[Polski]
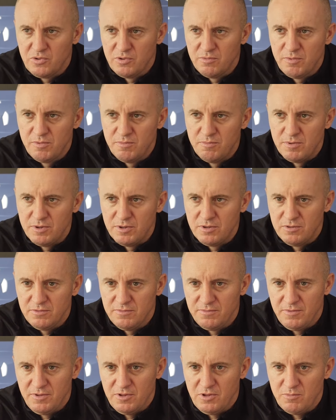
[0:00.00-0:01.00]
żeby
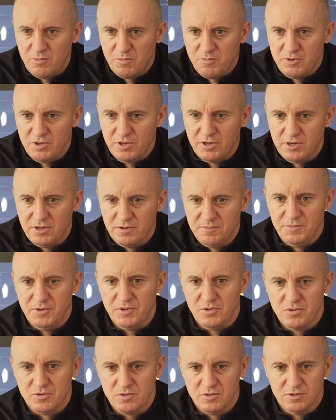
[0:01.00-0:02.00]
był. Wiadomo, przegrał
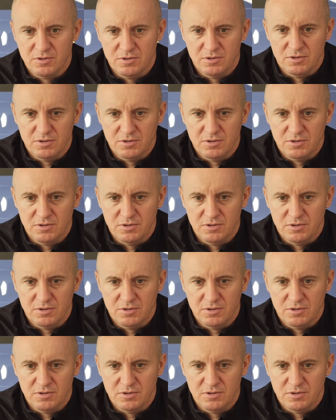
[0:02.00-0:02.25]
mecz,